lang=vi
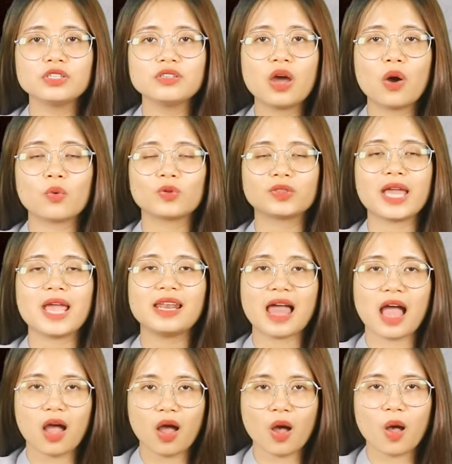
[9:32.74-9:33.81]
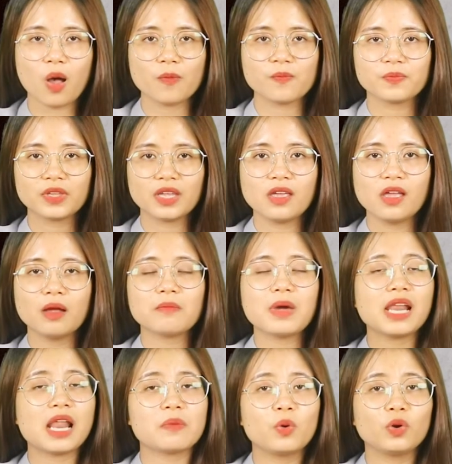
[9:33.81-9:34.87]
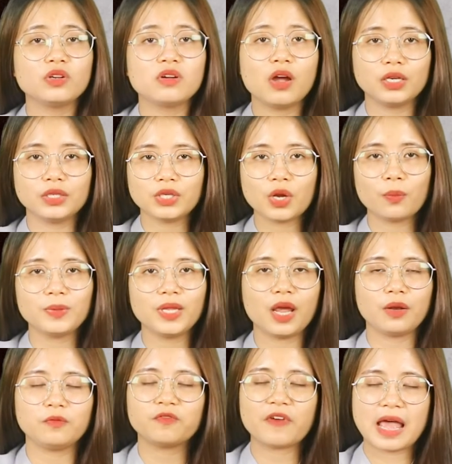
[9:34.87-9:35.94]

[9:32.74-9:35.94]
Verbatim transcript: chữ đầu của tên là O, bạn là một người nồng nhiệt